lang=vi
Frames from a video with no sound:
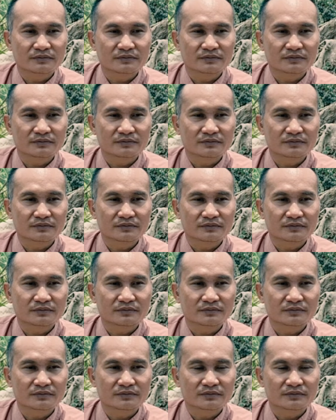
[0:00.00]
nó vô
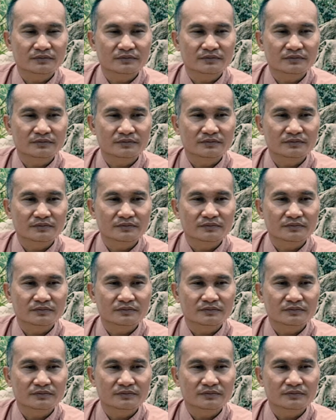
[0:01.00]
thắt kèn
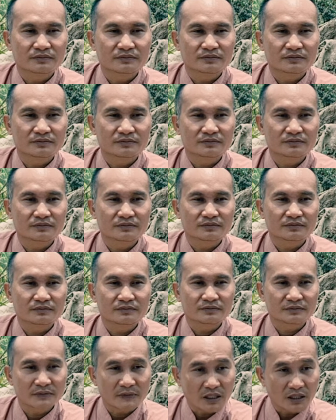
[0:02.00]
xung xung đột nhau hết nè
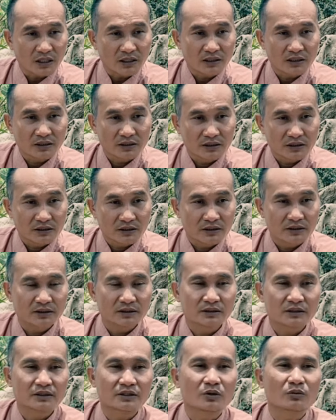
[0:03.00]
đó
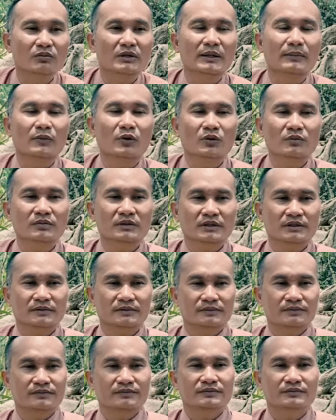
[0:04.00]
cũng là bốn
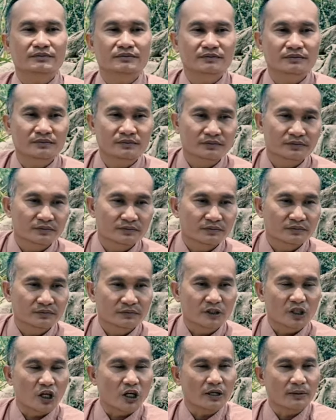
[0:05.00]

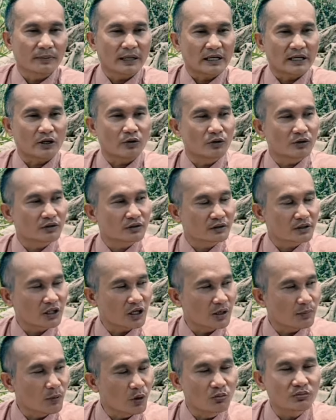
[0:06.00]
rồi bắt đầu
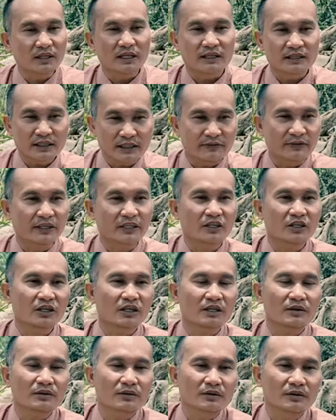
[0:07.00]
có bốn thuận thì phải
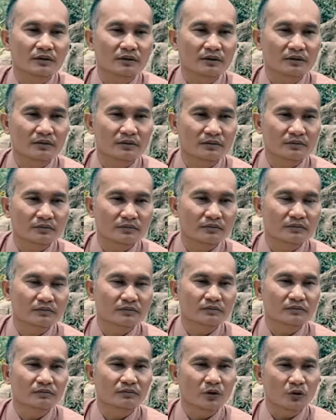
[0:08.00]
có bốn
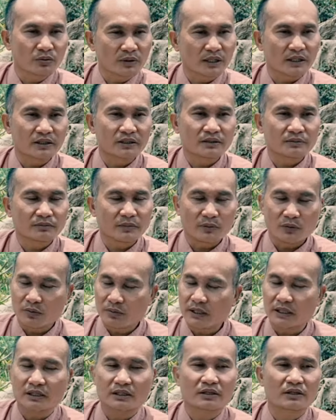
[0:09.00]
nghịch bốn nghịch mà
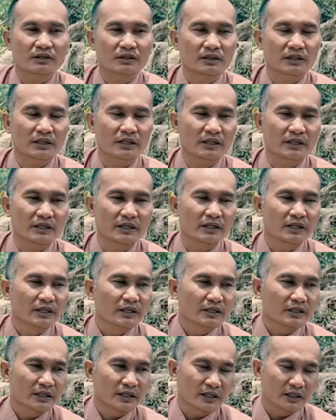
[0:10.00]
bốn nghịch thì
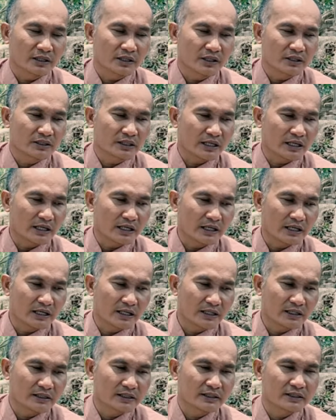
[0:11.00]
thì nó
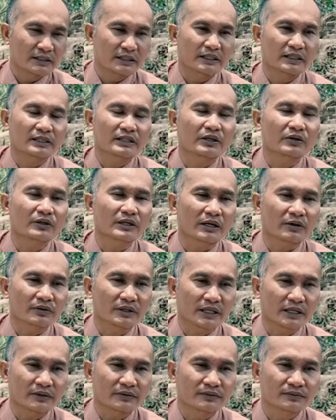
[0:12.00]
sẽ sẽ đối đầu
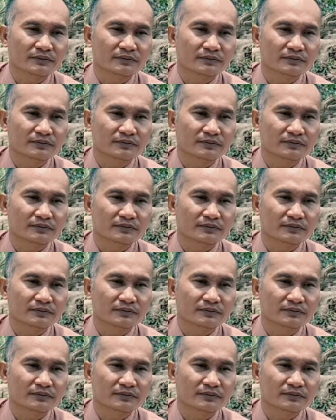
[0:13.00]
nhau